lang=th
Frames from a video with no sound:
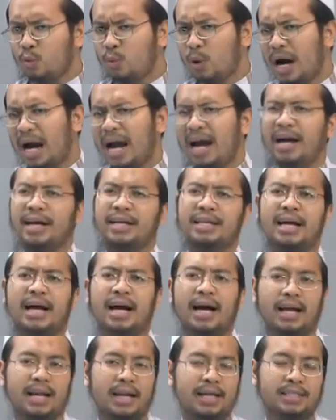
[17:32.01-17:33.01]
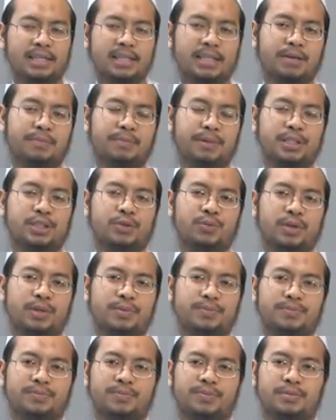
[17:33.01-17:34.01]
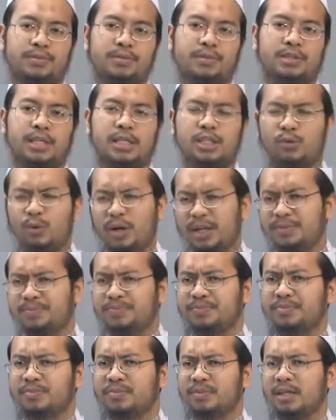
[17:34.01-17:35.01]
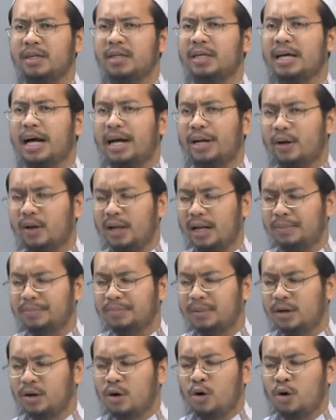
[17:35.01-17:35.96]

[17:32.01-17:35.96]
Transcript: วะอัฮยาและฉันจะมีชีวิต เสียชีวิตก็คือการนอนหลับ